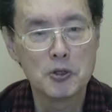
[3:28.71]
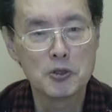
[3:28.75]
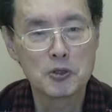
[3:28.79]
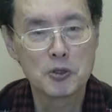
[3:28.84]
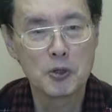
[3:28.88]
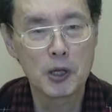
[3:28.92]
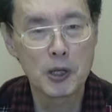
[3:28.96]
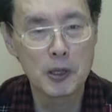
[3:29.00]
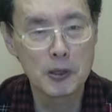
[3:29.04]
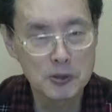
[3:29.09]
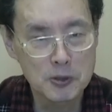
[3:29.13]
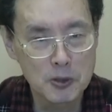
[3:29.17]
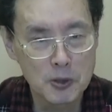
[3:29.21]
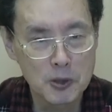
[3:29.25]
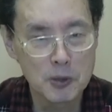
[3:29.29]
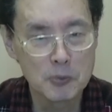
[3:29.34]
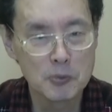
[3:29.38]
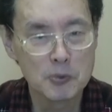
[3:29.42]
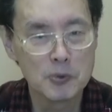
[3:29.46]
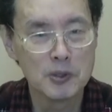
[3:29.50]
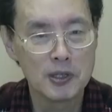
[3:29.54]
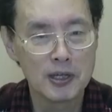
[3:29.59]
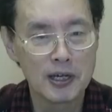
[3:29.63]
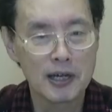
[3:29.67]
それそ
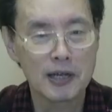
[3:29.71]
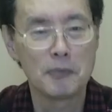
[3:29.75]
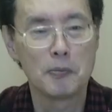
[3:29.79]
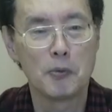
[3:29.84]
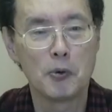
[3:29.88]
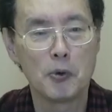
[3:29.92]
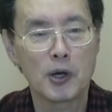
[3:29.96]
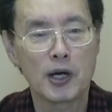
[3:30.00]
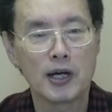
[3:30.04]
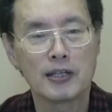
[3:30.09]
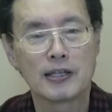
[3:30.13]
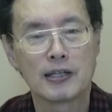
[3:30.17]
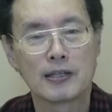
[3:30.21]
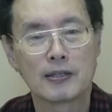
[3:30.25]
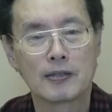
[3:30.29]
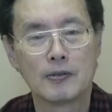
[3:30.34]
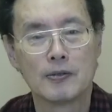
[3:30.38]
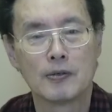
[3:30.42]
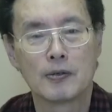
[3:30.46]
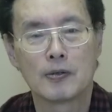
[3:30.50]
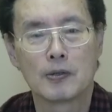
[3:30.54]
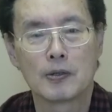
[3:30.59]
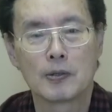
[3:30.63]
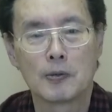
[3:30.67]
の分だけ儲かったと
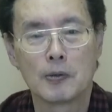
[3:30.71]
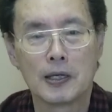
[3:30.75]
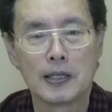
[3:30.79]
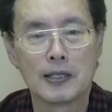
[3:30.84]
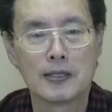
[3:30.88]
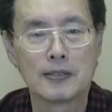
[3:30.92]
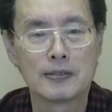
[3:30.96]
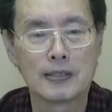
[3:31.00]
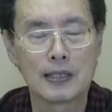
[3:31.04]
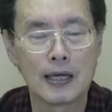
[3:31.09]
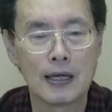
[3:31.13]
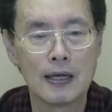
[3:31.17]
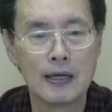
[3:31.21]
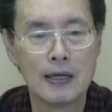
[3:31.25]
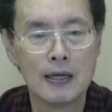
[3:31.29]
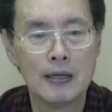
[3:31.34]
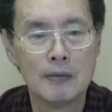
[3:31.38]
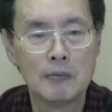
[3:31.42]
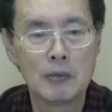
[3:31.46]
いうことはですね、